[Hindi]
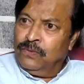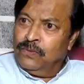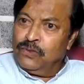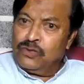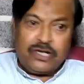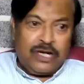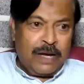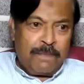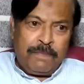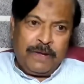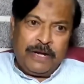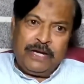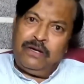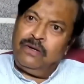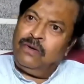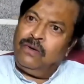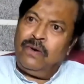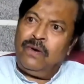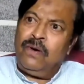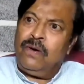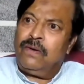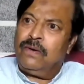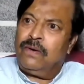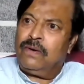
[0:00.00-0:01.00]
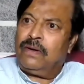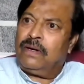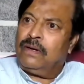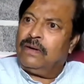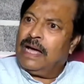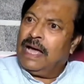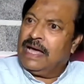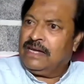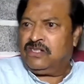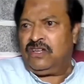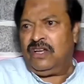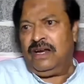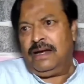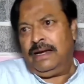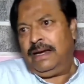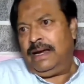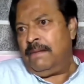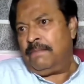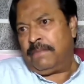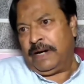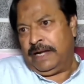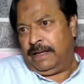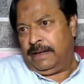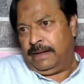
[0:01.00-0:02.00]
उसके पर इनको एक्शन
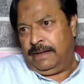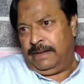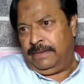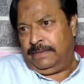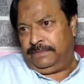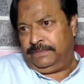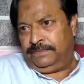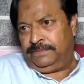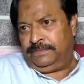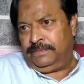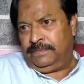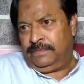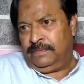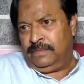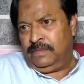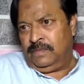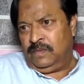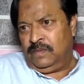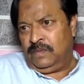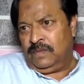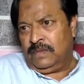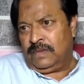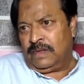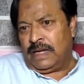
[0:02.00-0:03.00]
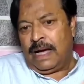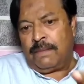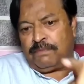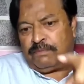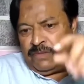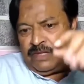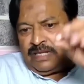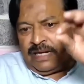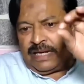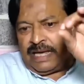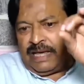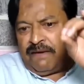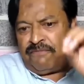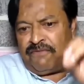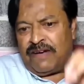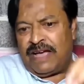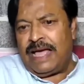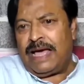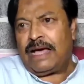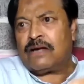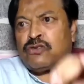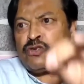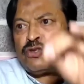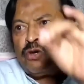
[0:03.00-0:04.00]
लेना पड़ेगा अब तक
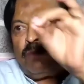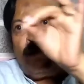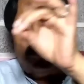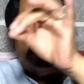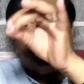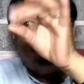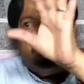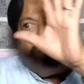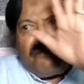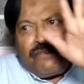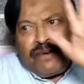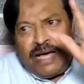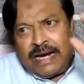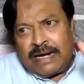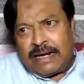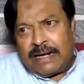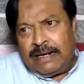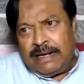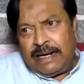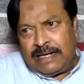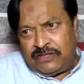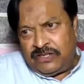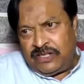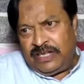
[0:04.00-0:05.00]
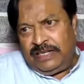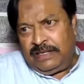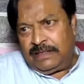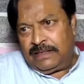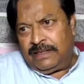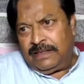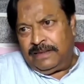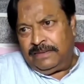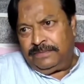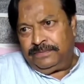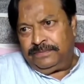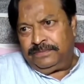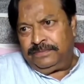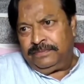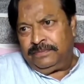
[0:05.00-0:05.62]
एफआईआर सो मोटो एफआईआर करना चाहिए था